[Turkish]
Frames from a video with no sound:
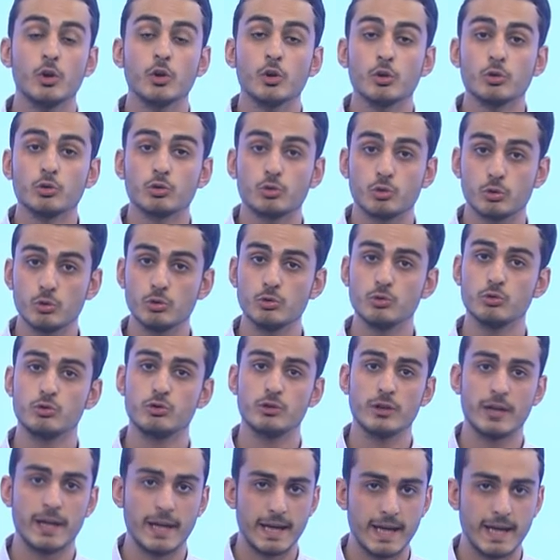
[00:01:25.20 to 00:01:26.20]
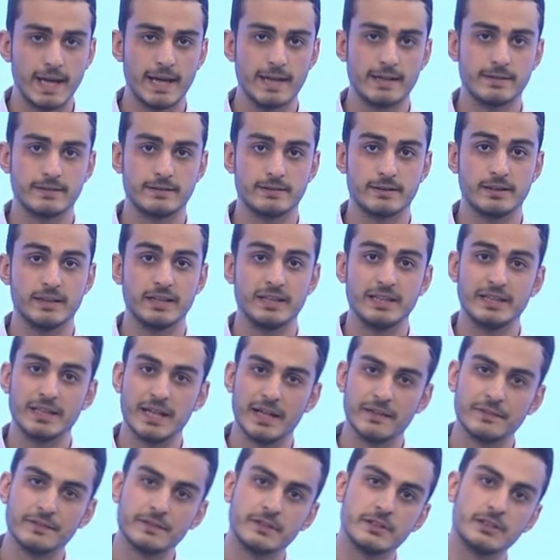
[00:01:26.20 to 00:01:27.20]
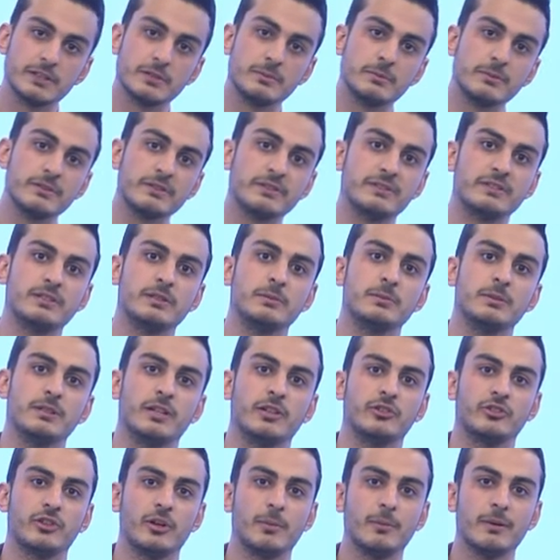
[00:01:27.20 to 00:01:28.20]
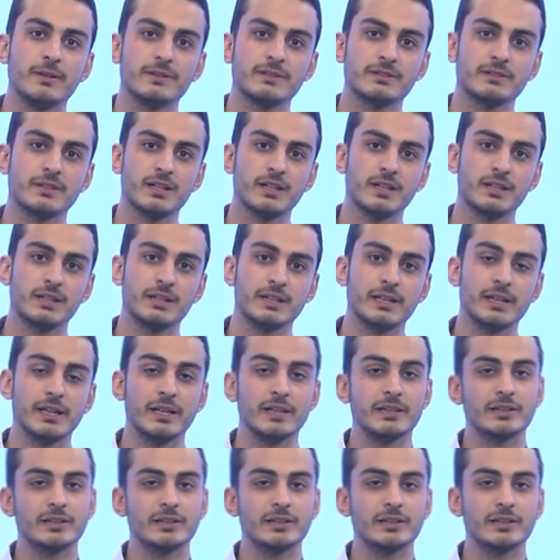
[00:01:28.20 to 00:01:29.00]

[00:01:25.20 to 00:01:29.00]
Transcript: Çünkü eğer inandığımız gibi yaşamazsak